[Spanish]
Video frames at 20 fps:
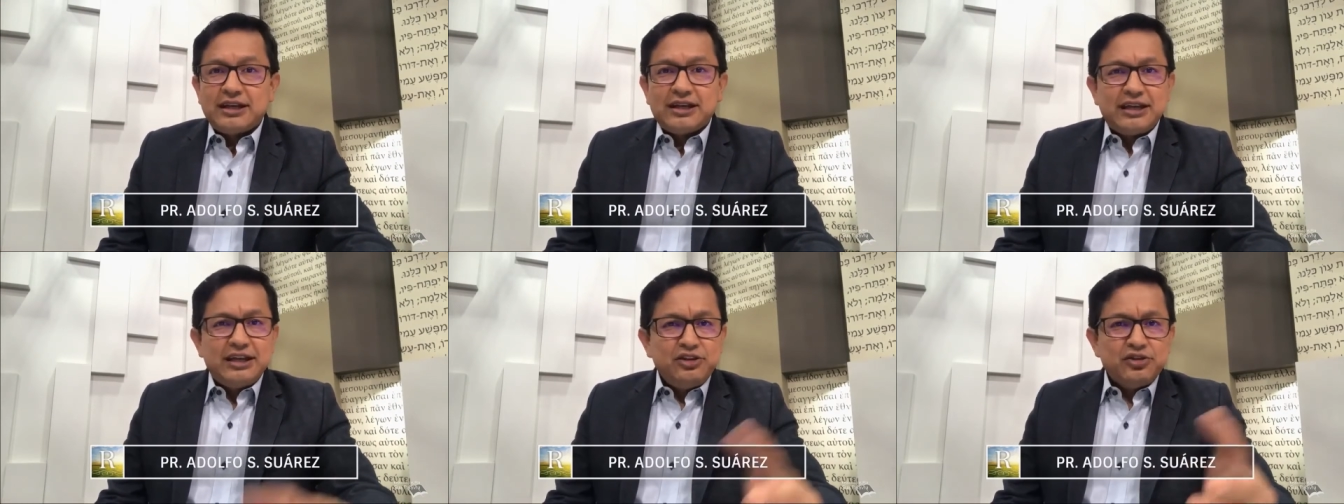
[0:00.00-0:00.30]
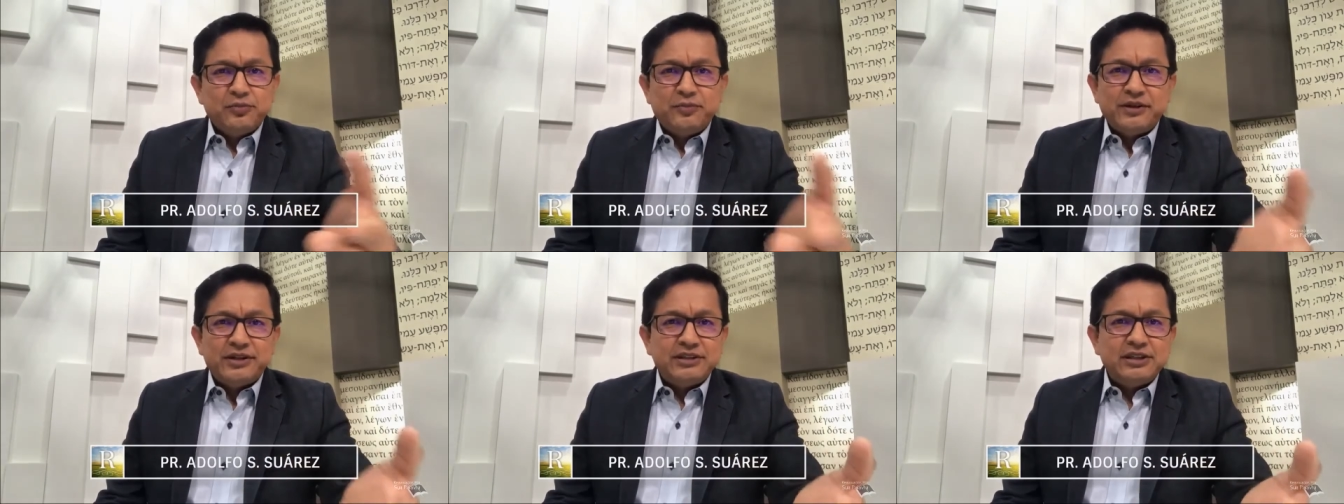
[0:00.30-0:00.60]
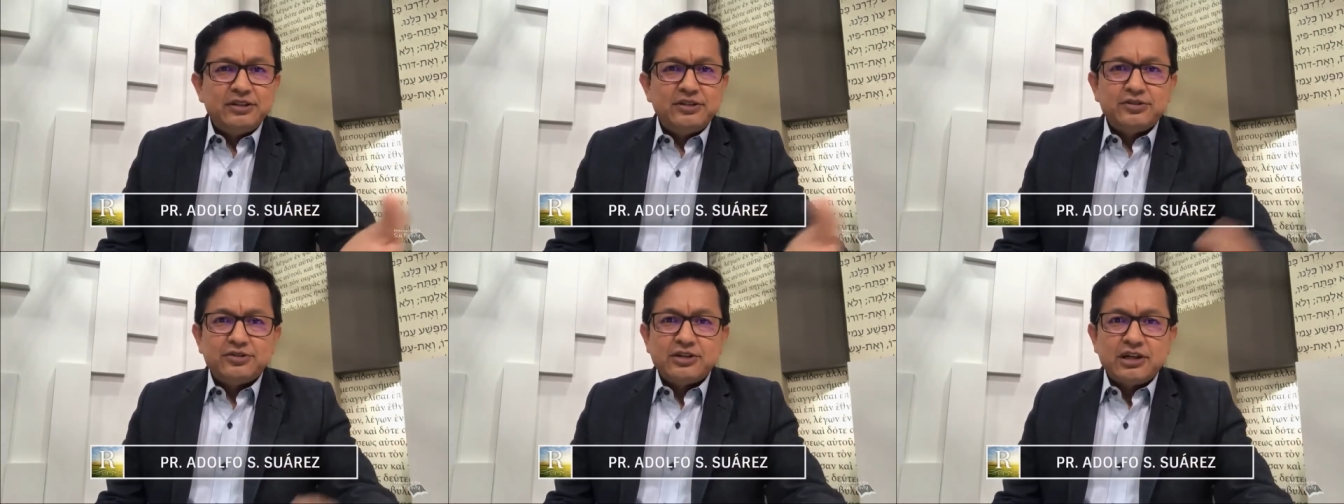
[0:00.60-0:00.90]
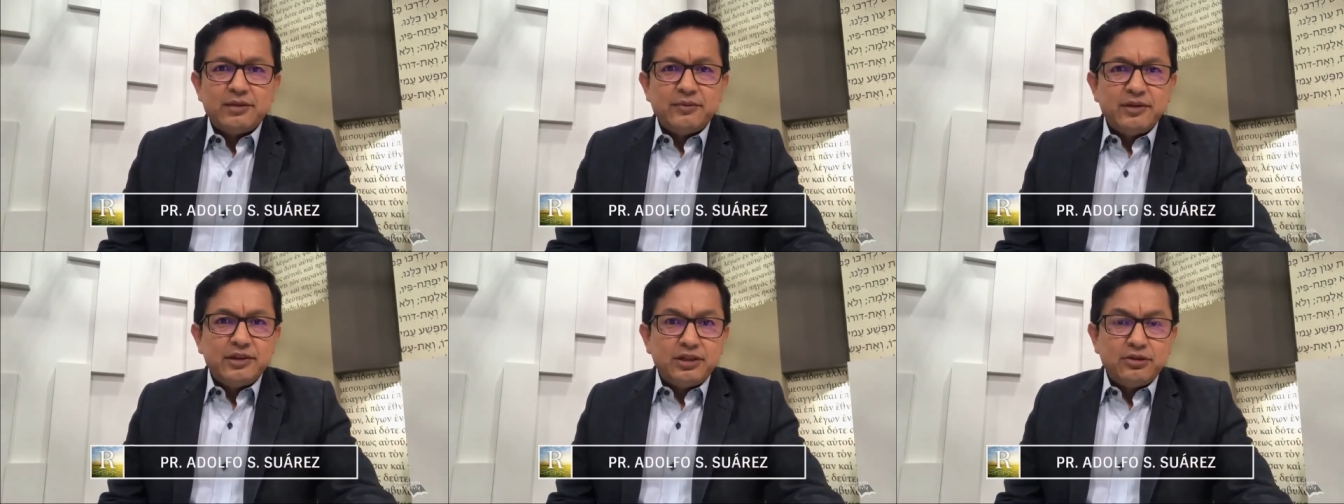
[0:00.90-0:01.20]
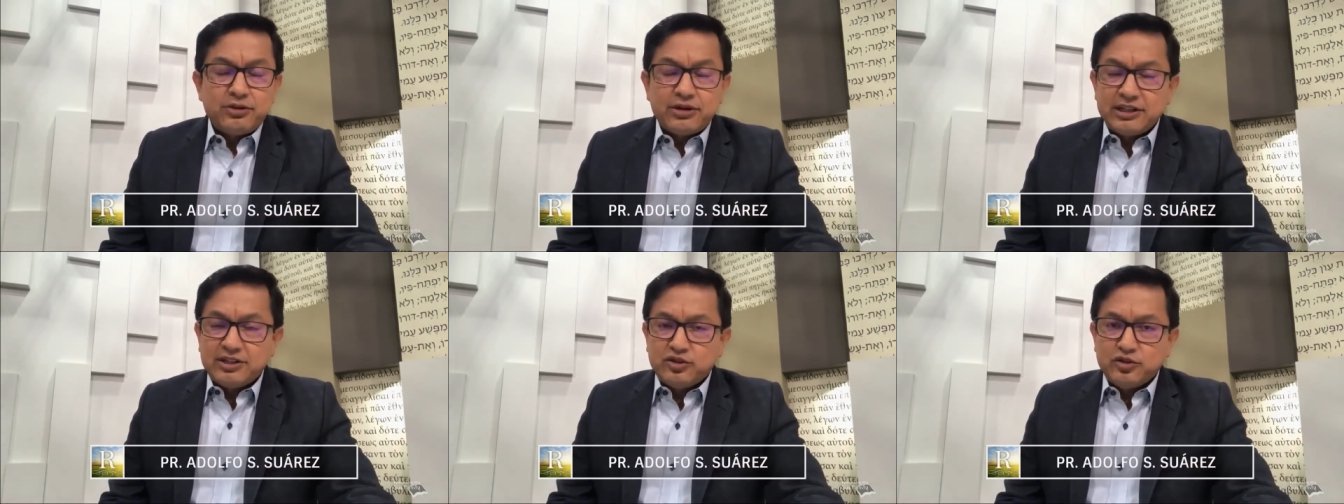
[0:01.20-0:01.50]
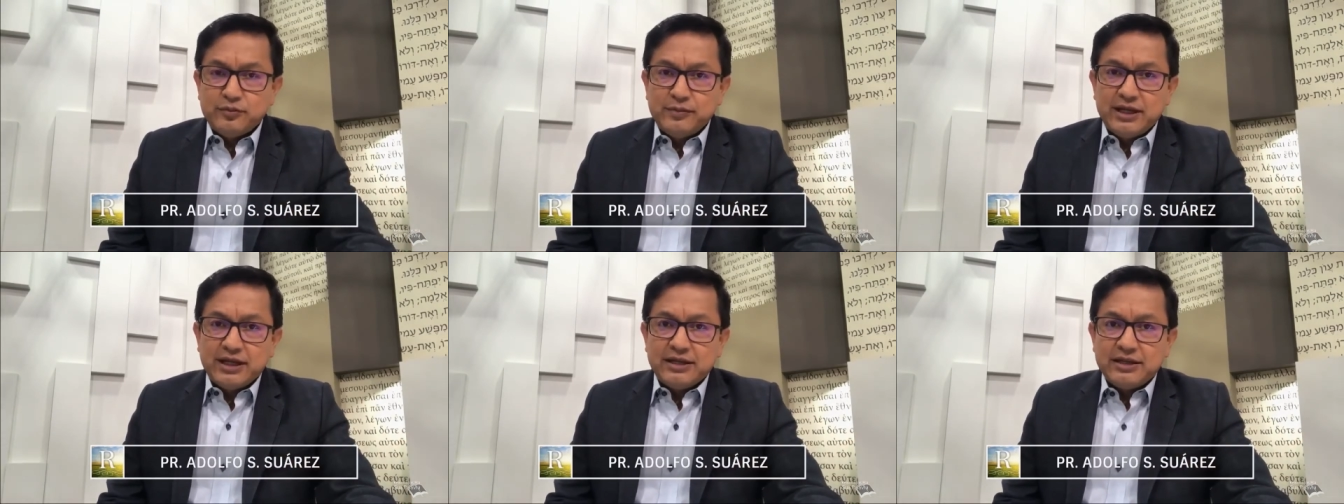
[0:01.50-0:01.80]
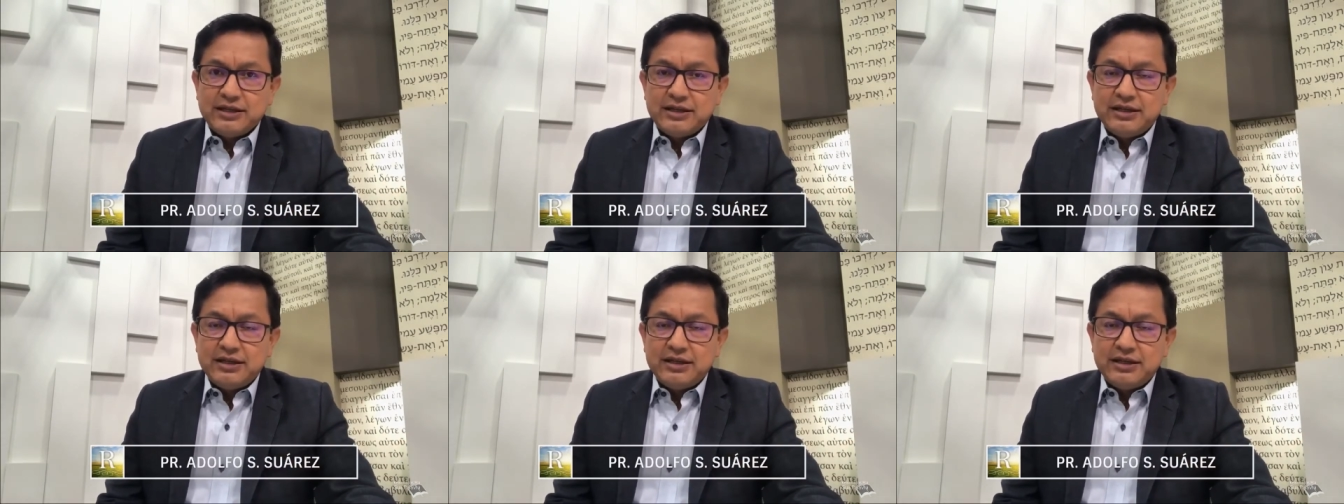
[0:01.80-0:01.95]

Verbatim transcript: Aquí yo presento solamente un resumen.